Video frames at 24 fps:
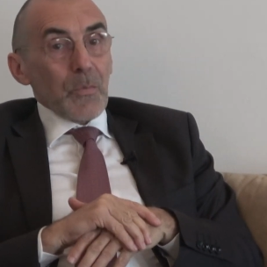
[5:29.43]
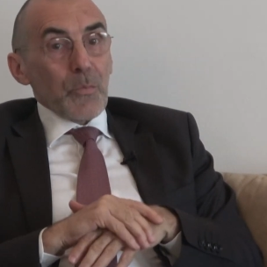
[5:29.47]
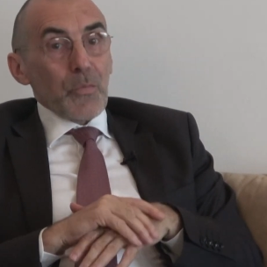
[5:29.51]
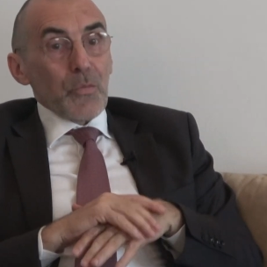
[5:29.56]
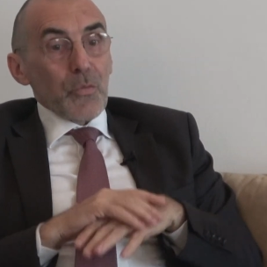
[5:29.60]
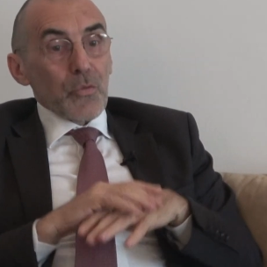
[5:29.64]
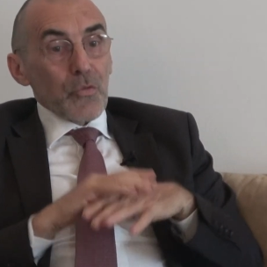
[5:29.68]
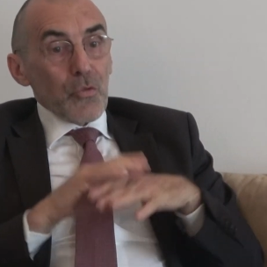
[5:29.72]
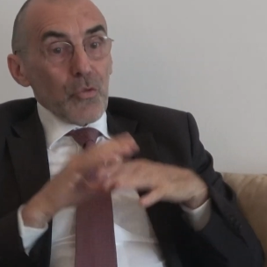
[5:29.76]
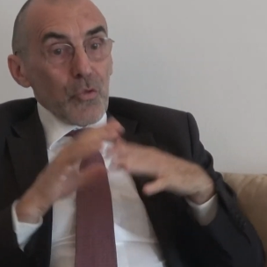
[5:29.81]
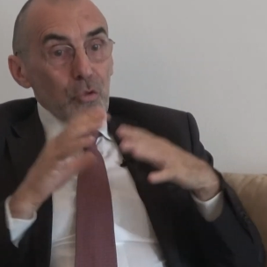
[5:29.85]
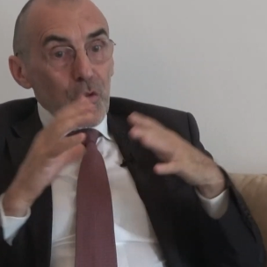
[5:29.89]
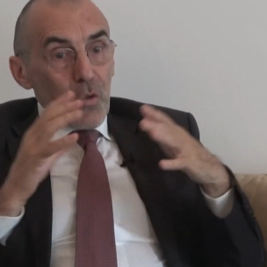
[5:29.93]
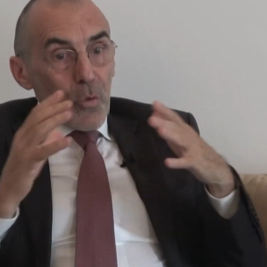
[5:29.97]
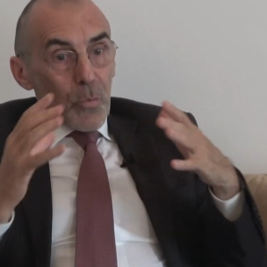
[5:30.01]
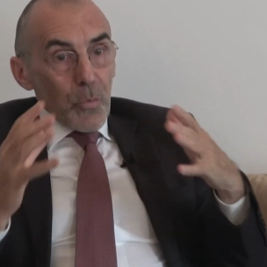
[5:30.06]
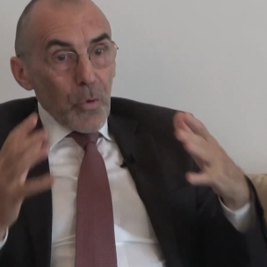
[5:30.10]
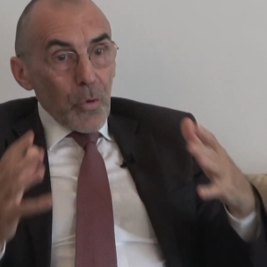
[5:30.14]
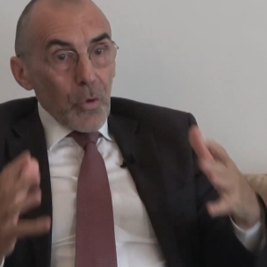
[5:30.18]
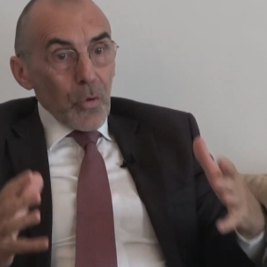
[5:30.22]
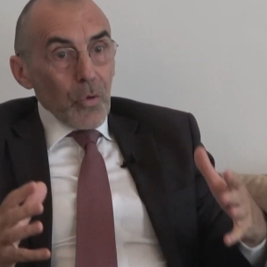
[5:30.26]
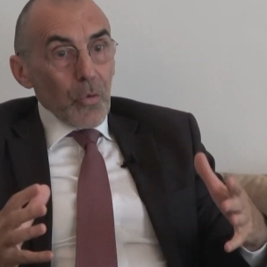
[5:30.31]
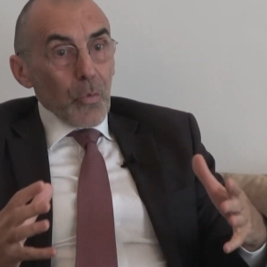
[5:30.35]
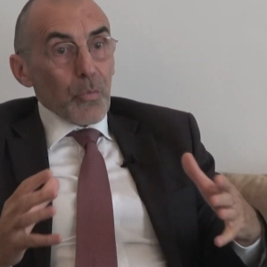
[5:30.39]
pour
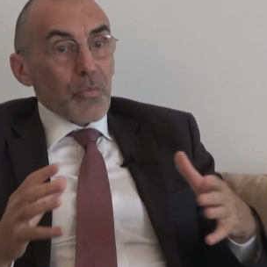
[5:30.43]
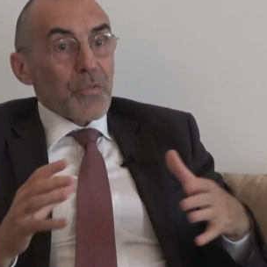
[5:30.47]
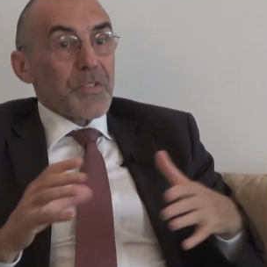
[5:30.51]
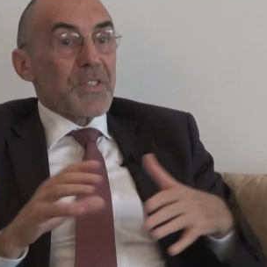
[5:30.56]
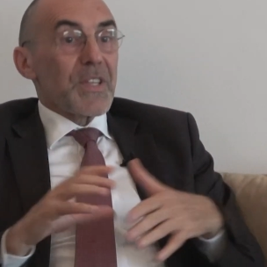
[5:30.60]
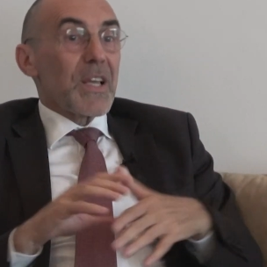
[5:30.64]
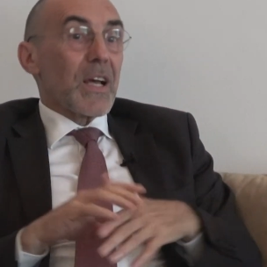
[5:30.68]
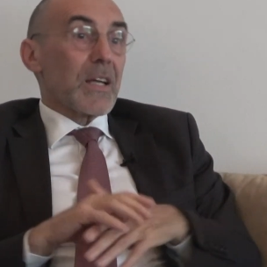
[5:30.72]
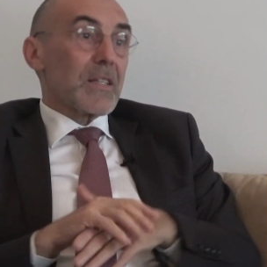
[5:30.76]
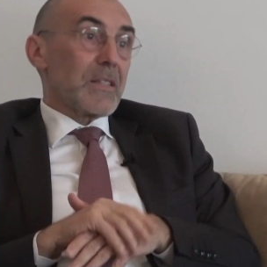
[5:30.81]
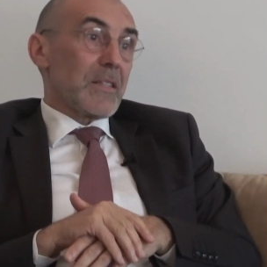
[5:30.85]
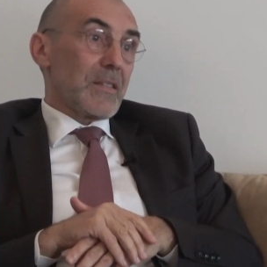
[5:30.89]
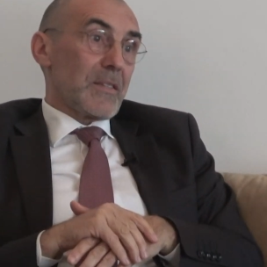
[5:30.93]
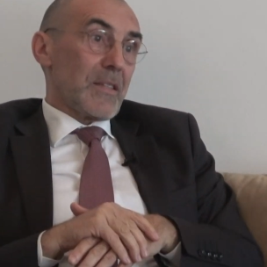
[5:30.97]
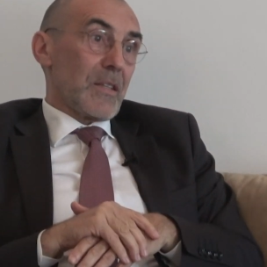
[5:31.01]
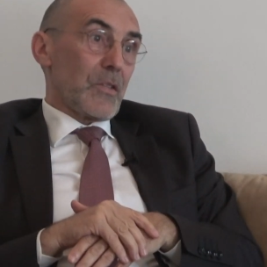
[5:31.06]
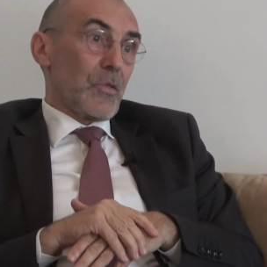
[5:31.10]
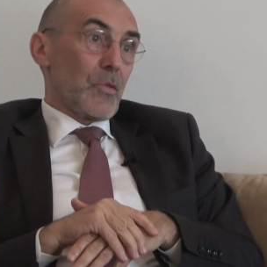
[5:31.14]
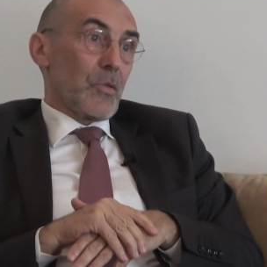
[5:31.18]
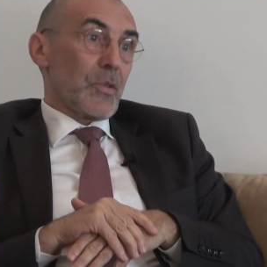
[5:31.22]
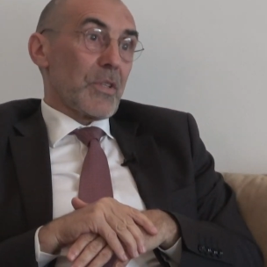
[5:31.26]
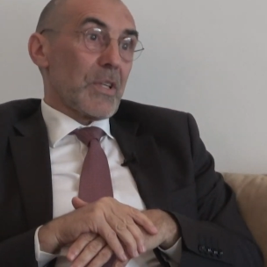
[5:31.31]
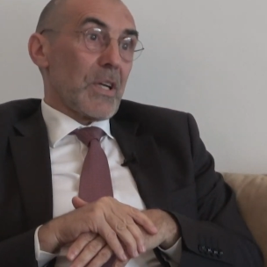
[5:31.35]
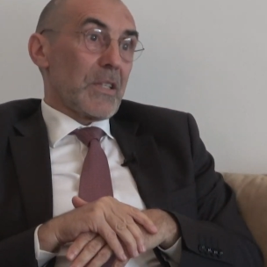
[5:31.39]
justement qu'on puisse garder
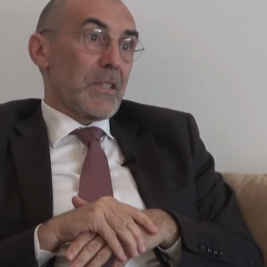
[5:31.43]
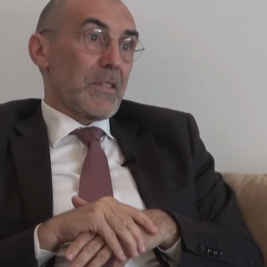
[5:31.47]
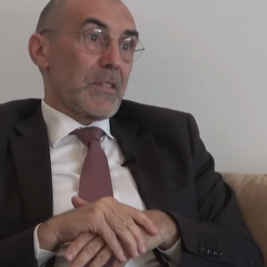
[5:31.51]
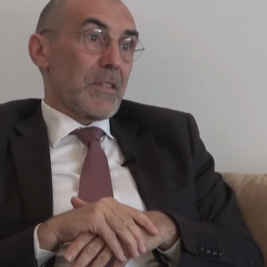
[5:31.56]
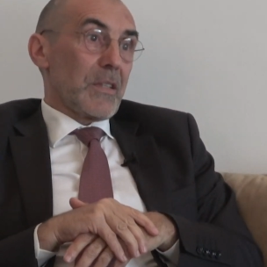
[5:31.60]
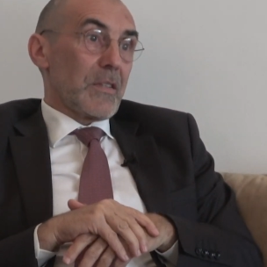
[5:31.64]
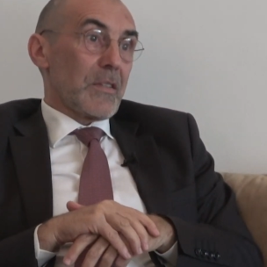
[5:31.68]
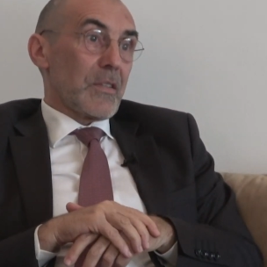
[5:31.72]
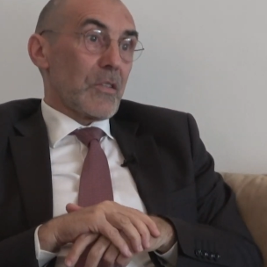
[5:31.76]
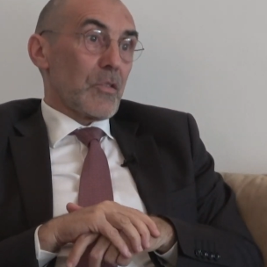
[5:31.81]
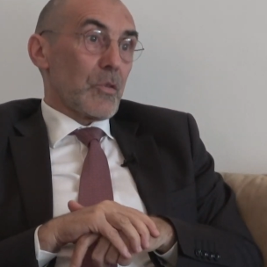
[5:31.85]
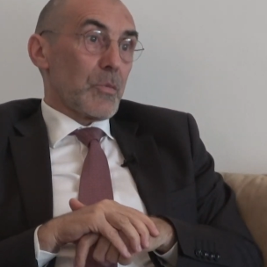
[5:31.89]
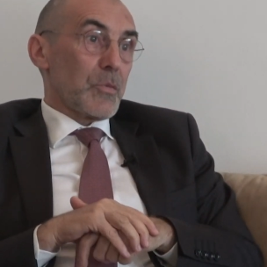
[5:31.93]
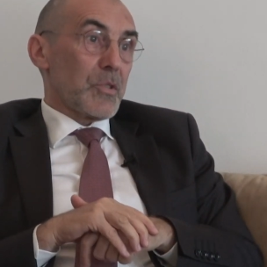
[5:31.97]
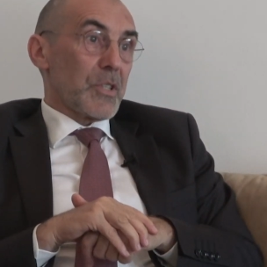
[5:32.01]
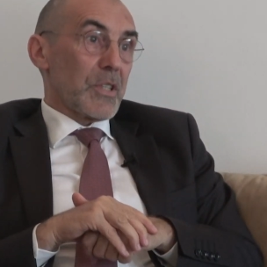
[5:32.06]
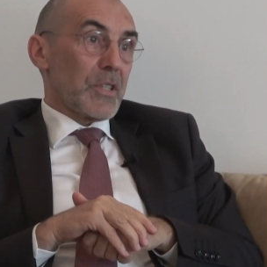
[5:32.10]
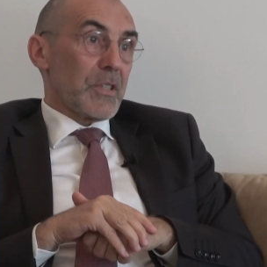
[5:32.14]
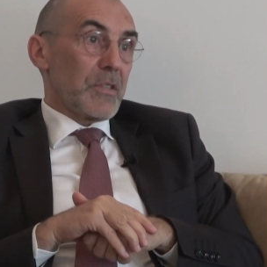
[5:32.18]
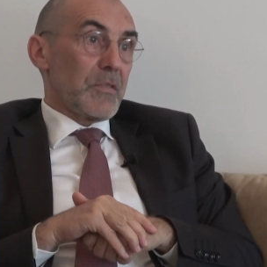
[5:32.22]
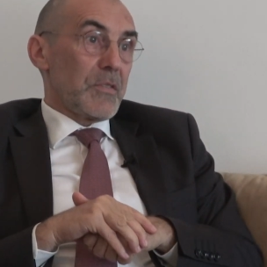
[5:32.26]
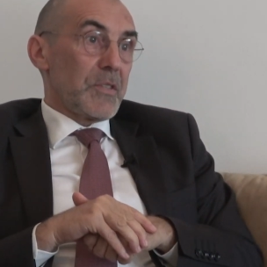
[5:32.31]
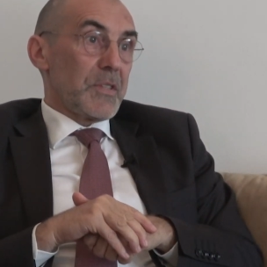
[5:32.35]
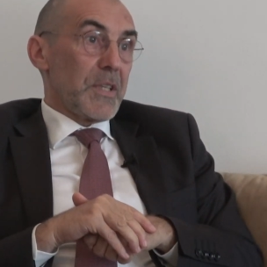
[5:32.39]
cette neutralité, cette
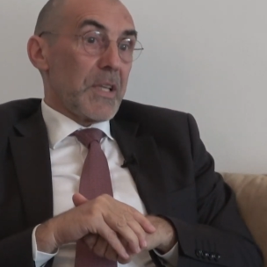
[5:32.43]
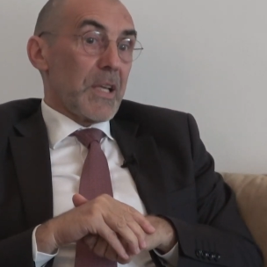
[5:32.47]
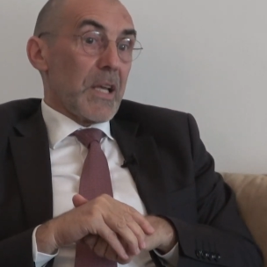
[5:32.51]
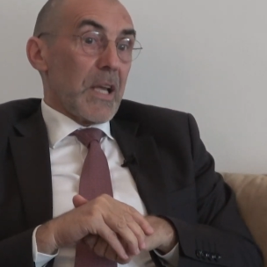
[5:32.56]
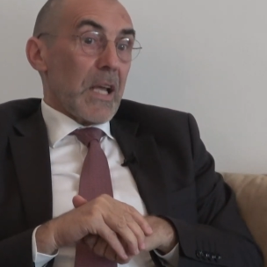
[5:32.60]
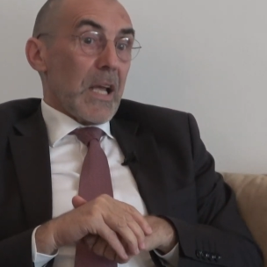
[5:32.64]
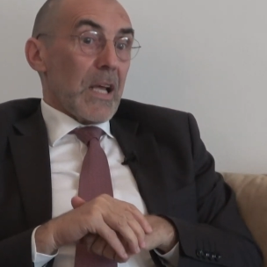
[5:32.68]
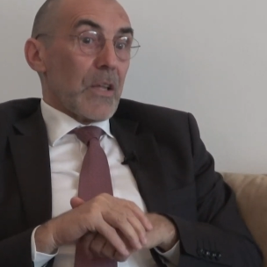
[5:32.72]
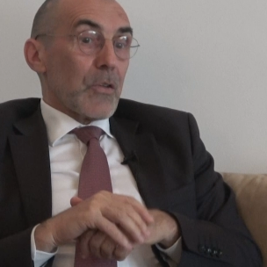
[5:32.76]
objectivité.